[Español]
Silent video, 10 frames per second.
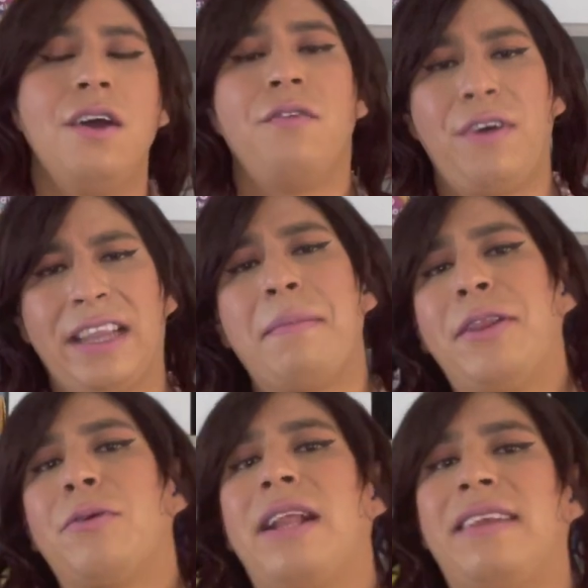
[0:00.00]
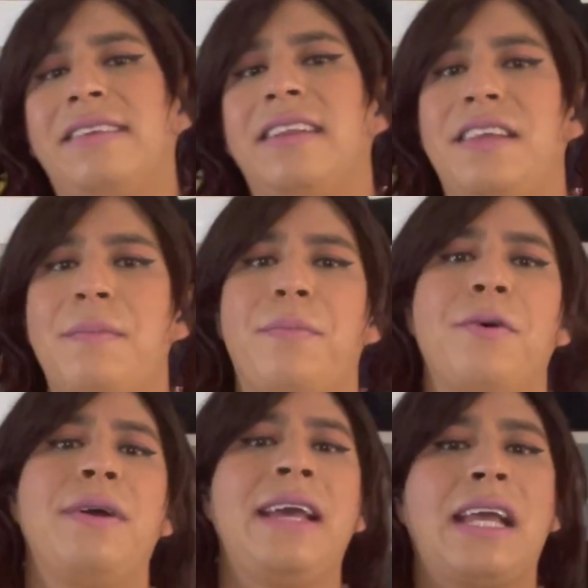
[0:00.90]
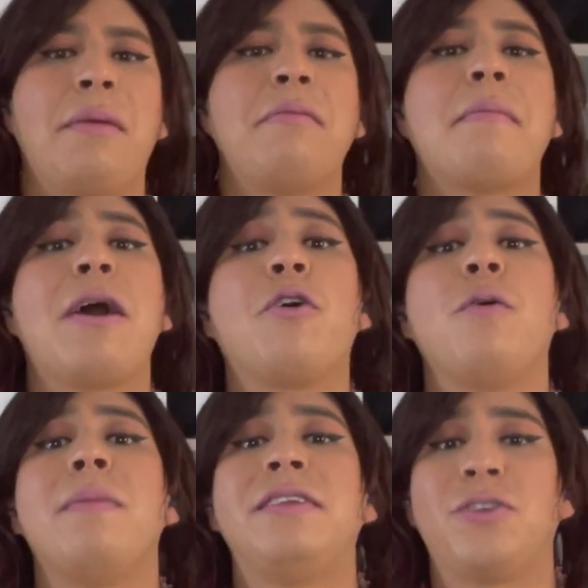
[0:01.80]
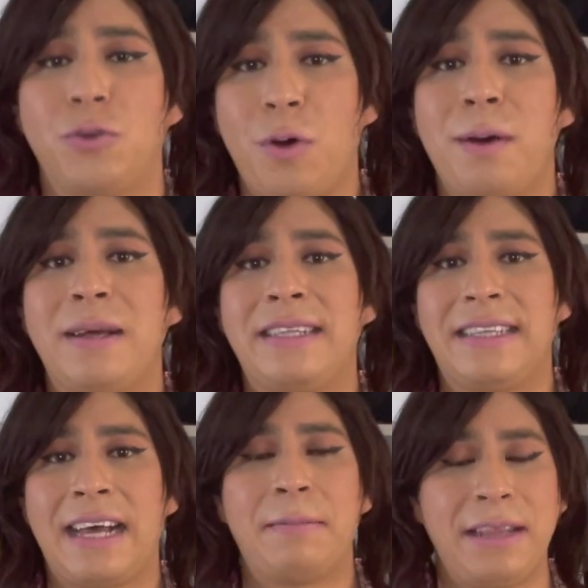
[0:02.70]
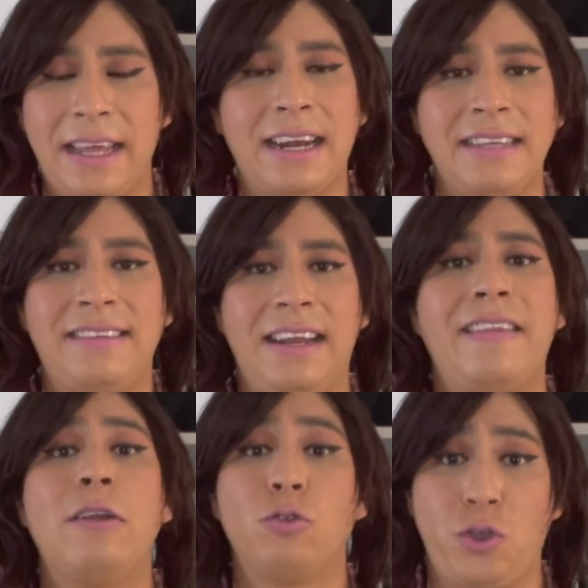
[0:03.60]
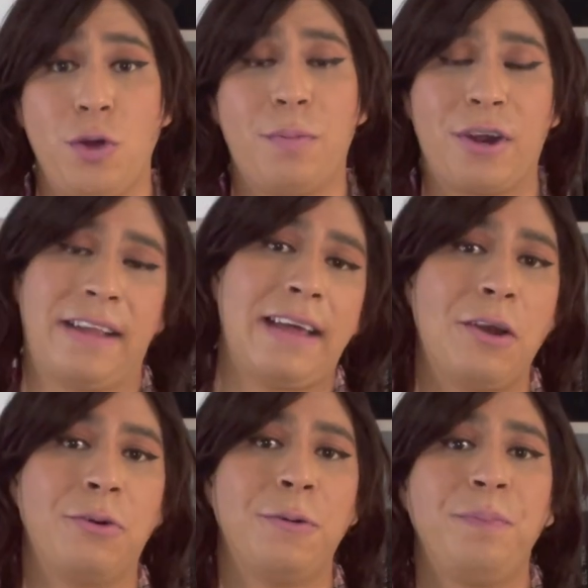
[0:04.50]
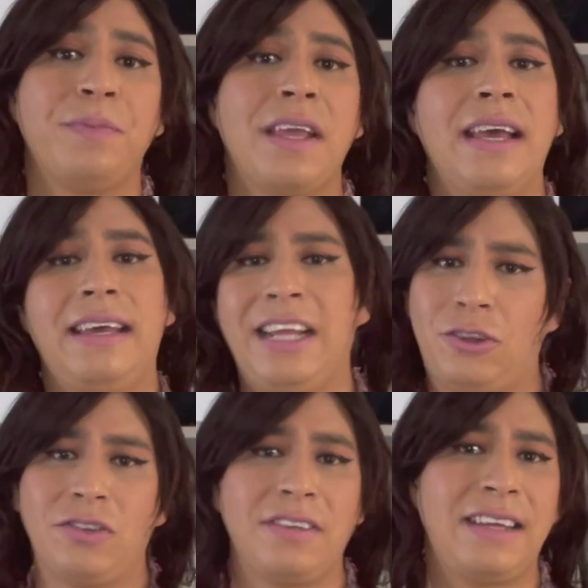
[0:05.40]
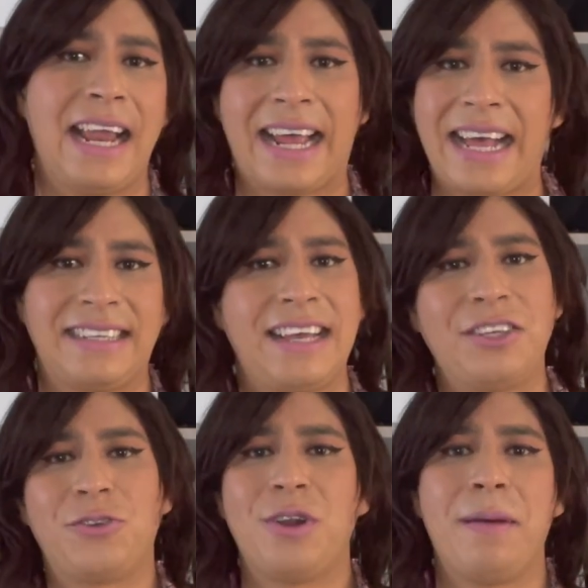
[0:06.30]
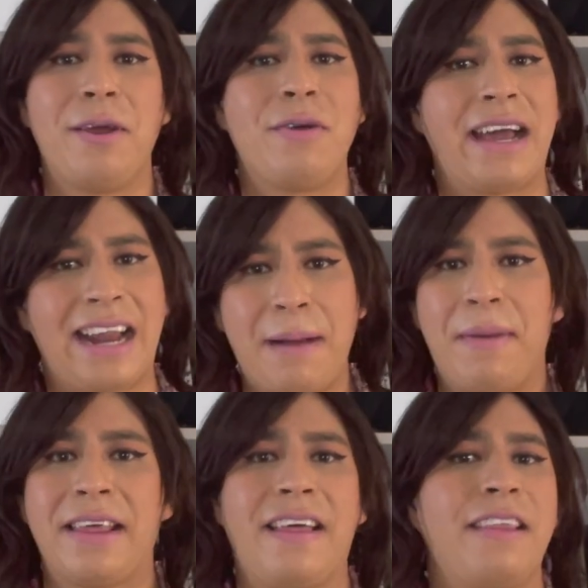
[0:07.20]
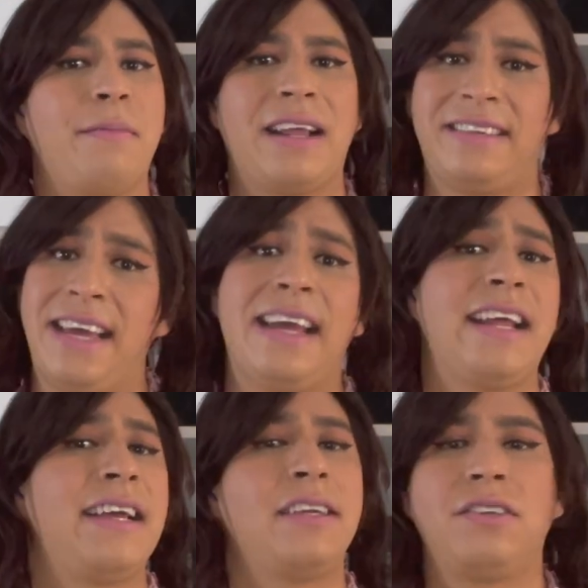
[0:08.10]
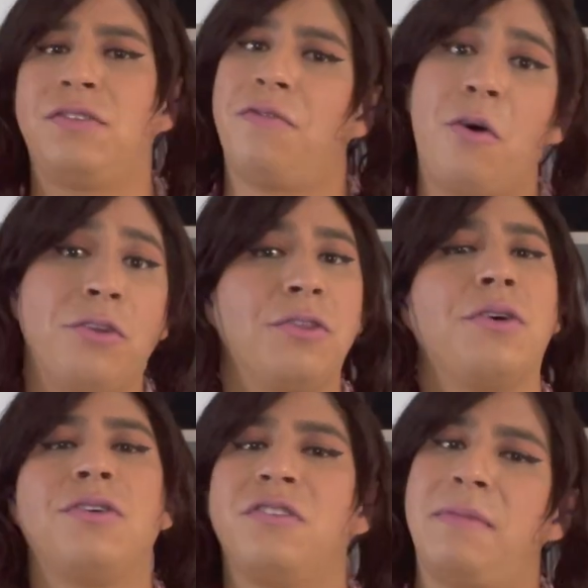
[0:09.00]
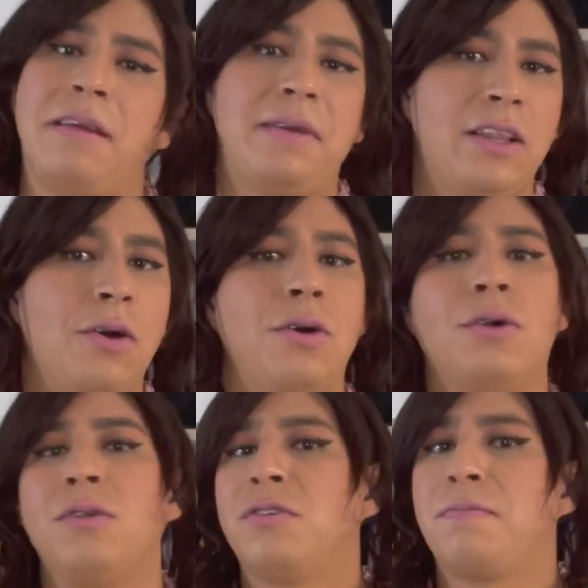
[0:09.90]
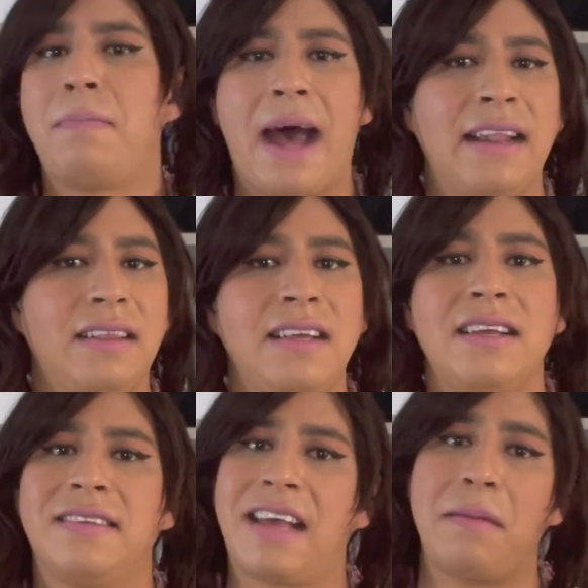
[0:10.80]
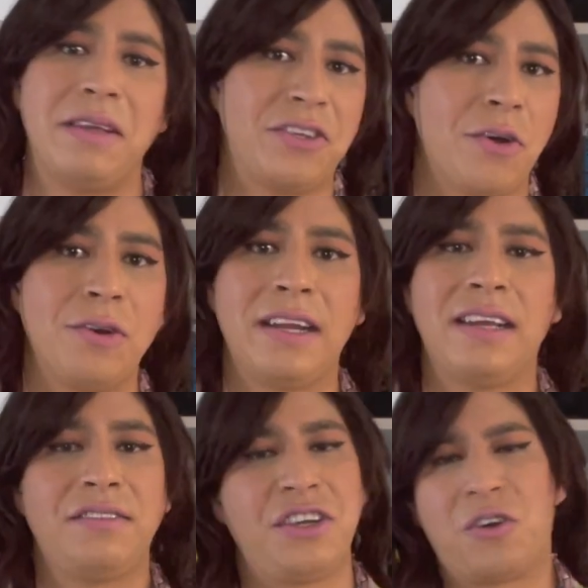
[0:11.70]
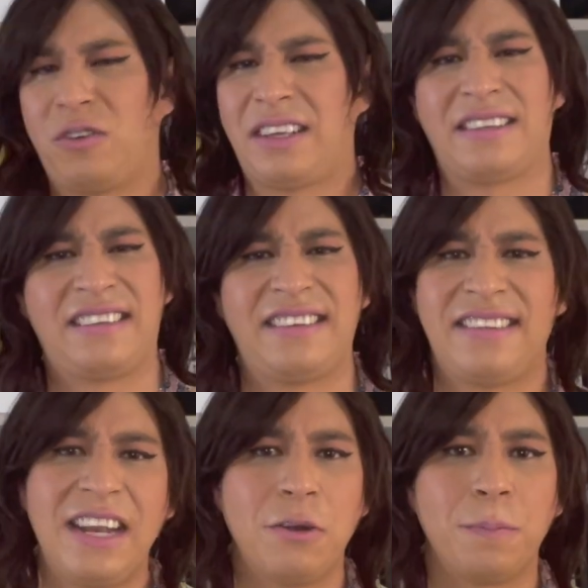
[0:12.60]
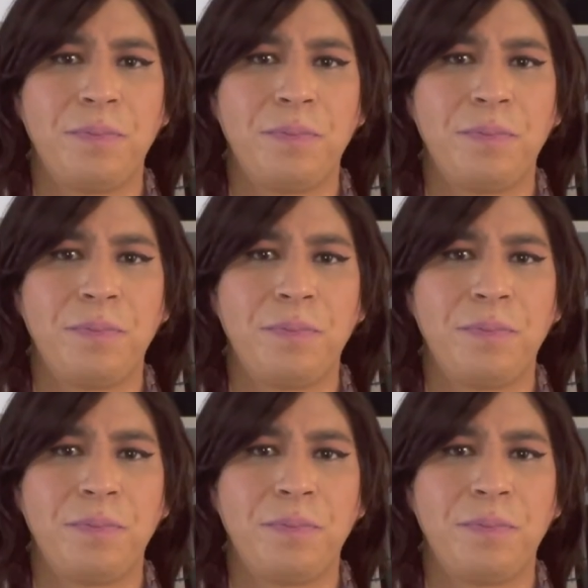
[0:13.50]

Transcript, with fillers: Fue también durante este tiempo en que mi mamá comenzó a, venderla en vender de ilusión por catálogo y entonces en la casa solía haber una gran variedad de brasieres, fondos, baby dolls, panties, camisones y cosas de ese estilo.